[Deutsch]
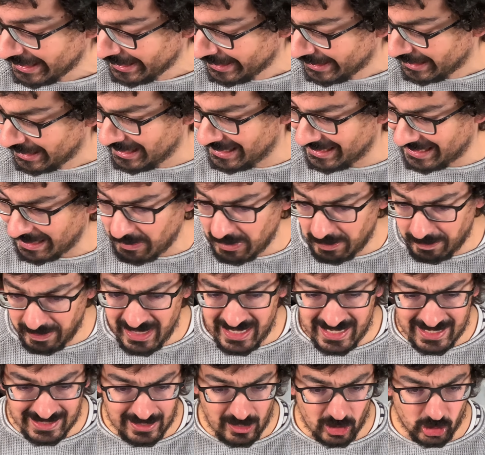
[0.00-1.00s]
Äh, damit bin
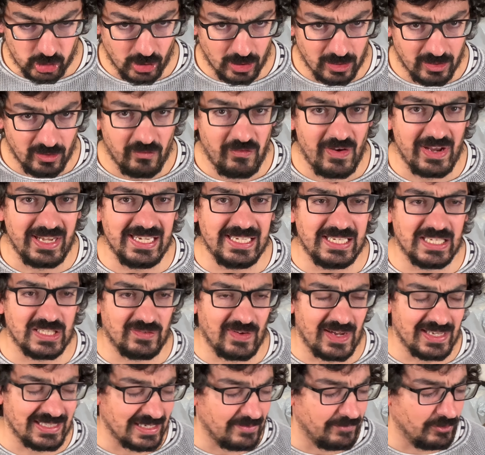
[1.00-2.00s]
ich jetzt auch schon fertig. Das
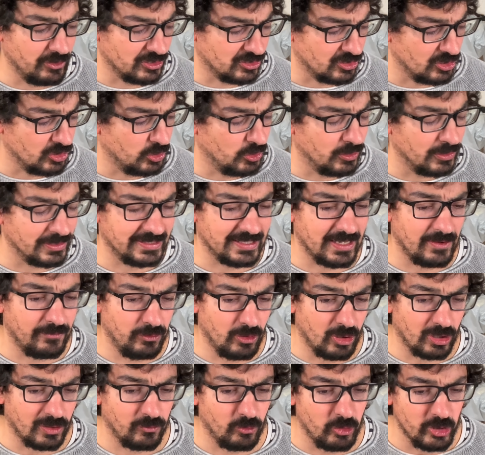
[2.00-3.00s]
war jetzt einfach nur so ein kurzer
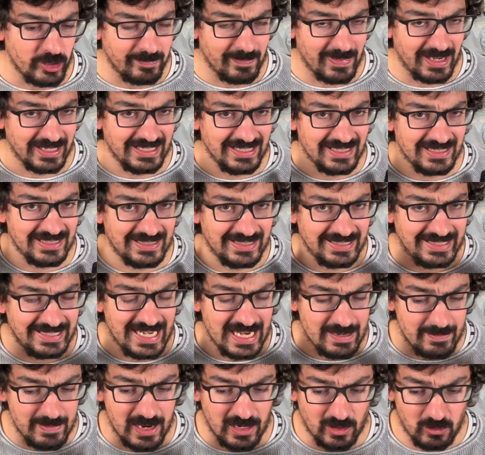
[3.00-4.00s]
Vlog, wo ich mal dieses
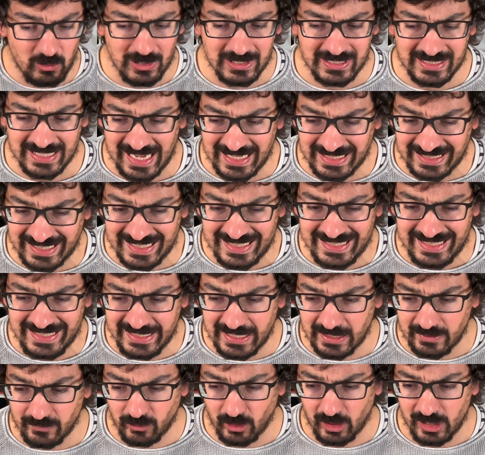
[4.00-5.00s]
Thema kurz
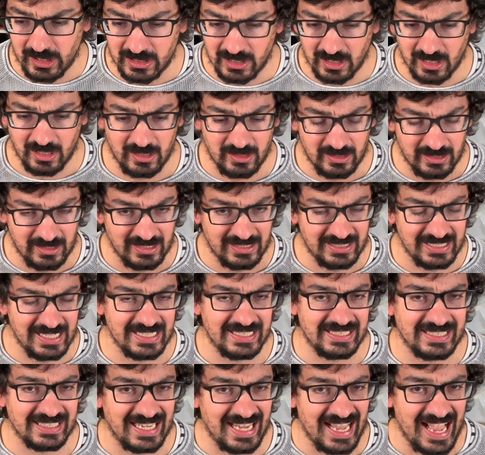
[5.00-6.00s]
adressieren wollte. Ihr
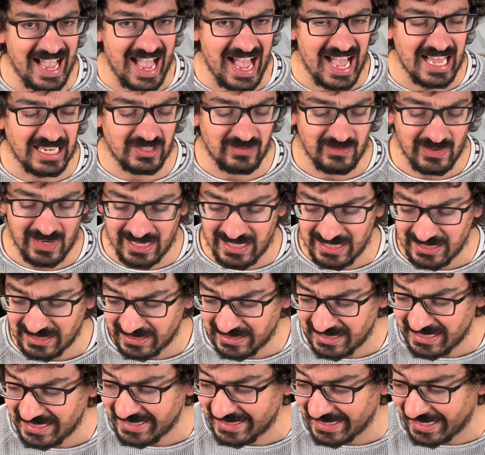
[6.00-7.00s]
seht, Hardware ist
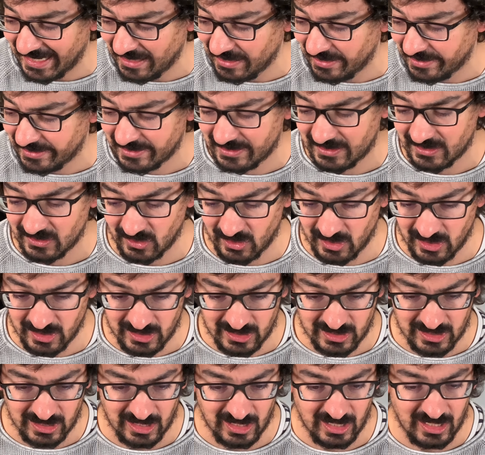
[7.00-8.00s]
nicht alles
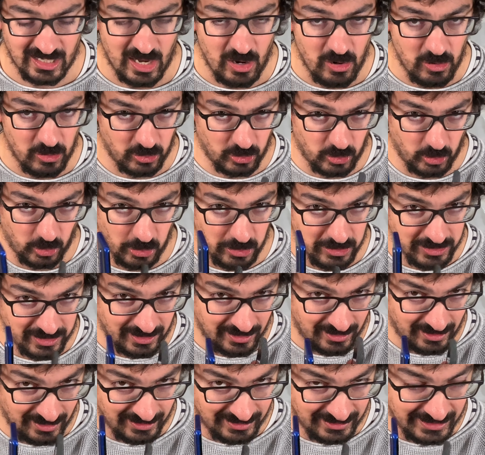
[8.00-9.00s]
und äh, auch Größe
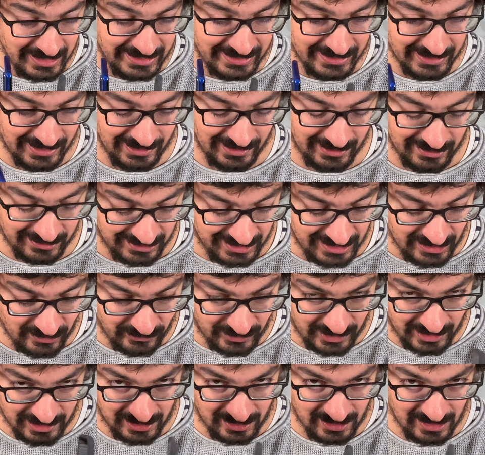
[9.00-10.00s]
ist nicht alles.
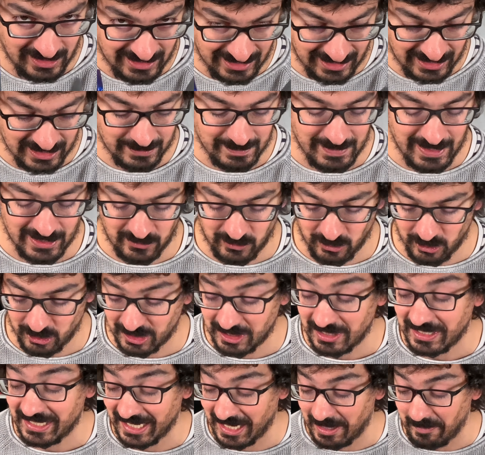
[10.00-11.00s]
Jedenfalls in Sachen
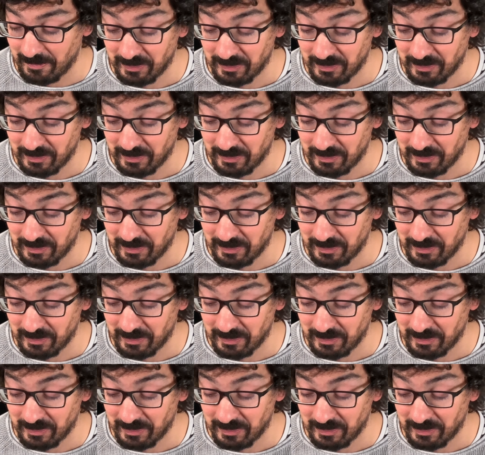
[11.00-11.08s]
Smartphones. Ja.